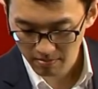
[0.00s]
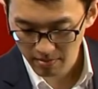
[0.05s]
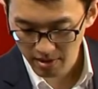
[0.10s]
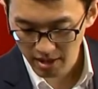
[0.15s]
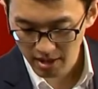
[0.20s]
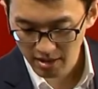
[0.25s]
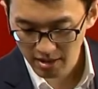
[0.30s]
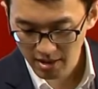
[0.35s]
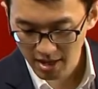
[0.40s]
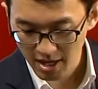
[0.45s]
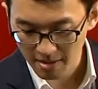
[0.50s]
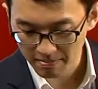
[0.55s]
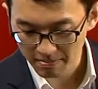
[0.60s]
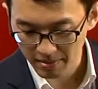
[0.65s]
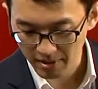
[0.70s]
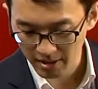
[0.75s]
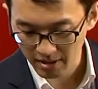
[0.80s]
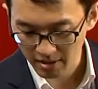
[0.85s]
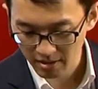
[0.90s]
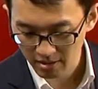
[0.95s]
main
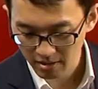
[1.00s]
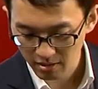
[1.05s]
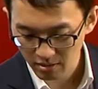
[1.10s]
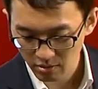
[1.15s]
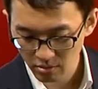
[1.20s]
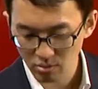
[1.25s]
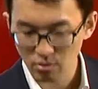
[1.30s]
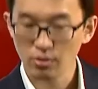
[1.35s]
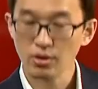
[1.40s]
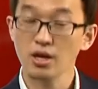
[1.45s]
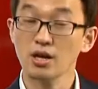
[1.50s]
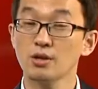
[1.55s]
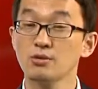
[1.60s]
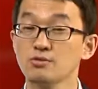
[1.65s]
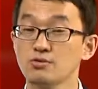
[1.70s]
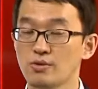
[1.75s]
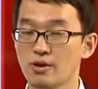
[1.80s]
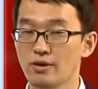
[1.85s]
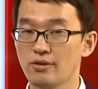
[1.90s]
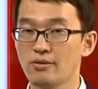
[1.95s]
topic. 이렇게
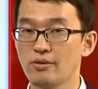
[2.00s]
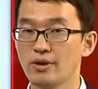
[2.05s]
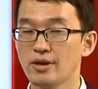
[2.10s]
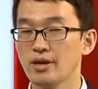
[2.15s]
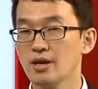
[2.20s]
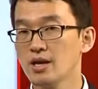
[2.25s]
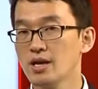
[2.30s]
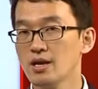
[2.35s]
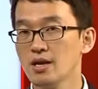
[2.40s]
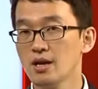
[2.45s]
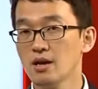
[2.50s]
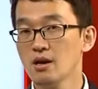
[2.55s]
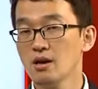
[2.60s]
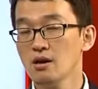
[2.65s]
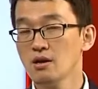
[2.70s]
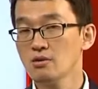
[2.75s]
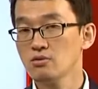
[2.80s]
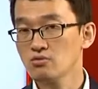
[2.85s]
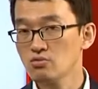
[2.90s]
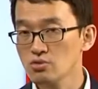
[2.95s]
가도 좋아요. 그러니까
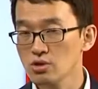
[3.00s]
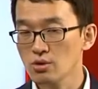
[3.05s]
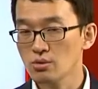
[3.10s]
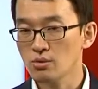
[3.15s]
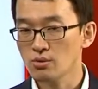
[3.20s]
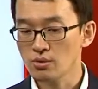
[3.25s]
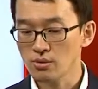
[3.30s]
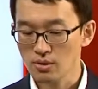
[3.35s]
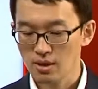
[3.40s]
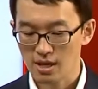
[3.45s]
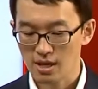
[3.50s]
주제로